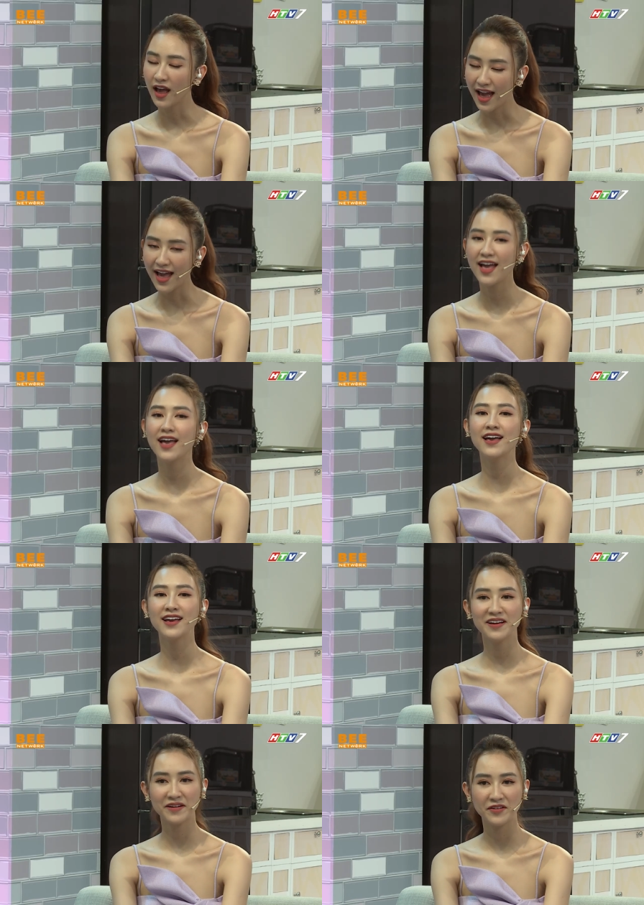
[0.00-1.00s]

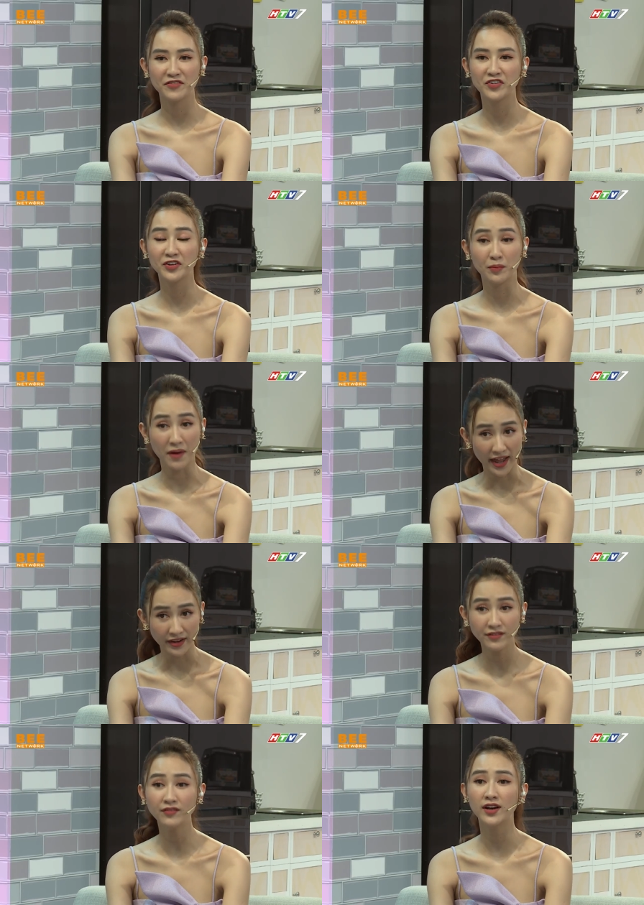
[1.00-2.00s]
À, vừa chụp
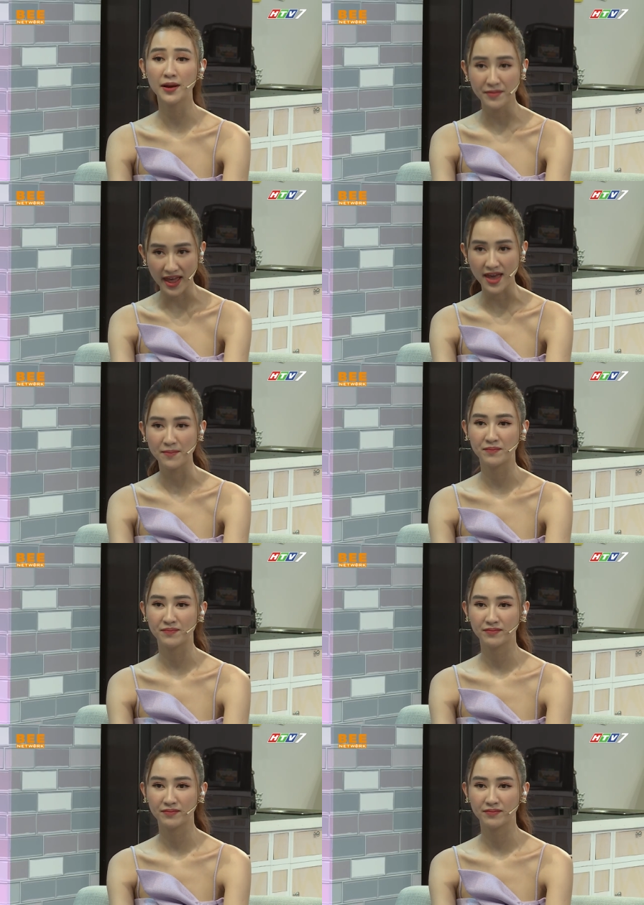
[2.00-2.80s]
ảnh vừa làm đẹp